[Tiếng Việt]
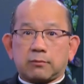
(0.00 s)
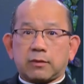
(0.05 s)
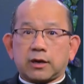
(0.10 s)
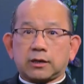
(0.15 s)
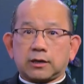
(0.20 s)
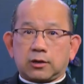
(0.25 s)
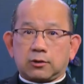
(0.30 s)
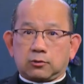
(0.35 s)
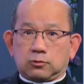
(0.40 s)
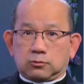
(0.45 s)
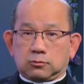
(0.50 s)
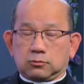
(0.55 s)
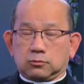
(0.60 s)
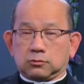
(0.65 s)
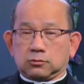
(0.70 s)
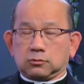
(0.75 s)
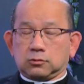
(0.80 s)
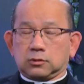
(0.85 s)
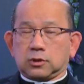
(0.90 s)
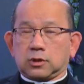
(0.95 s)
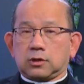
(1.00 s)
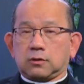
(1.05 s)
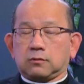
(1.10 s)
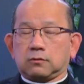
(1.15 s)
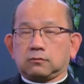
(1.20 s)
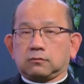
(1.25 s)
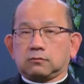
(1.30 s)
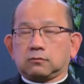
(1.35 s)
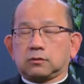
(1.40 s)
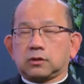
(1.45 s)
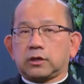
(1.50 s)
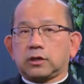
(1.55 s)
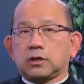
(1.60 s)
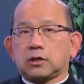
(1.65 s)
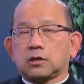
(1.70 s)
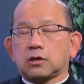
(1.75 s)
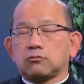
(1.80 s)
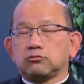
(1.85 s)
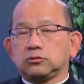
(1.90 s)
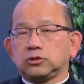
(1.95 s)
đã dạ. bắt đầu uh,
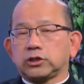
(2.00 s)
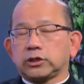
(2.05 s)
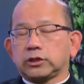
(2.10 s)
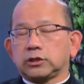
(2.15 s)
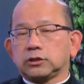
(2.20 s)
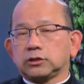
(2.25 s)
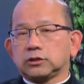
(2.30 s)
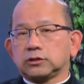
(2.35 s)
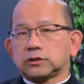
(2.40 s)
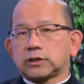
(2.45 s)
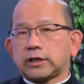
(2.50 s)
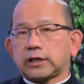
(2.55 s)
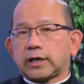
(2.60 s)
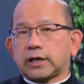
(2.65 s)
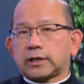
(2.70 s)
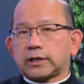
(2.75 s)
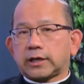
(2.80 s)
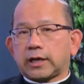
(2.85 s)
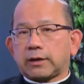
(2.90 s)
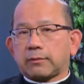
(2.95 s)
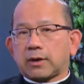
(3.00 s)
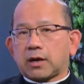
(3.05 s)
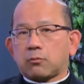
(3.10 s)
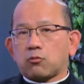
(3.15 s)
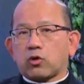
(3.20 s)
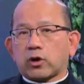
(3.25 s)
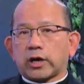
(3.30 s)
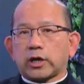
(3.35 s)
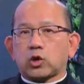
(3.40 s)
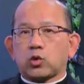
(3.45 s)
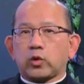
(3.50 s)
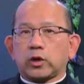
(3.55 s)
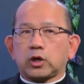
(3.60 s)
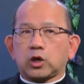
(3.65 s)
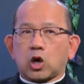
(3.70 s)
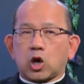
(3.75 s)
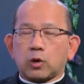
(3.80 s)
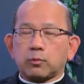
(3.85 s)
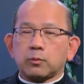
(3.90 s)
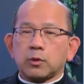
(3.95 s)
cái công trình xây cất này bằng một cách
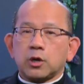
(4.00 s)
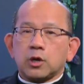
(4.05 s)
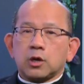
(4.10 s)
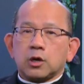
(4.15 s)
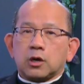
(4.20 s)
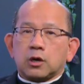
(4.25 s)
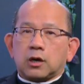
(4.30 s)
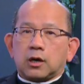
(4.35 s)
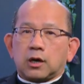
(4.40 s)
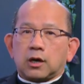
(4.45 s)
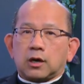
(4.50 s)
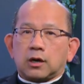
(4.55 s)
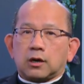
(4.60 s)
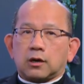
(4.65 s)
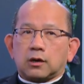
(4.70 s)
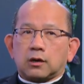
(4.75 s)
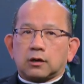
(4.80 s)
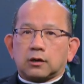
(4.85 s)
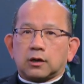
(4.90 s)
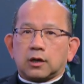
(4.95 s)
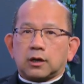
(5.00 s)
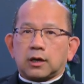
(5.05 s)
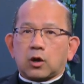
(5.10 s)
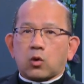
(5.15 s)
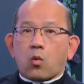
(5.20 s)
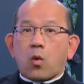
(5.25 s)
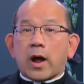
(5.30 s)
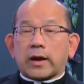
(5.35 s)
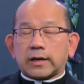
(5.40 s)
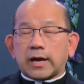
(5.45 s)
quyên góp uh, rất là